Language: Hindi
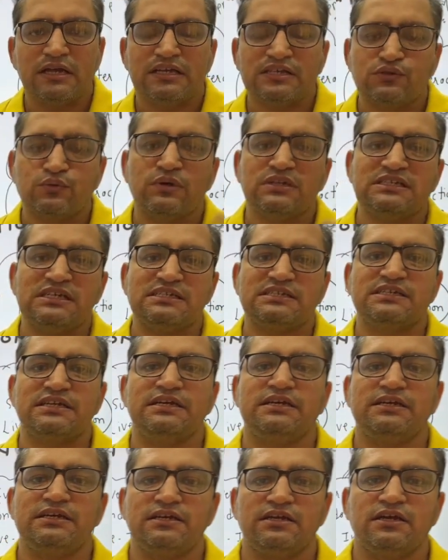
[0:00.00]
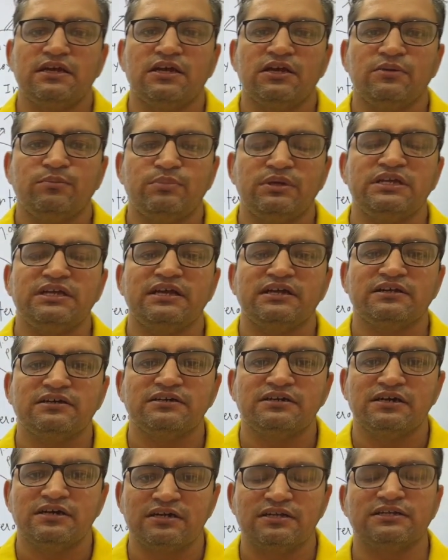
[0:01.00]
इस वजह से भी एक
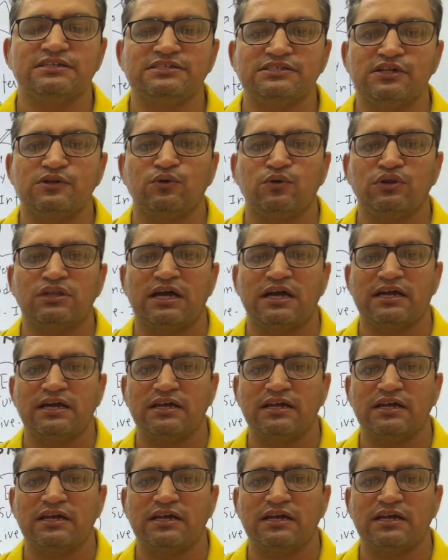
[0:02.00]
रीज़न होता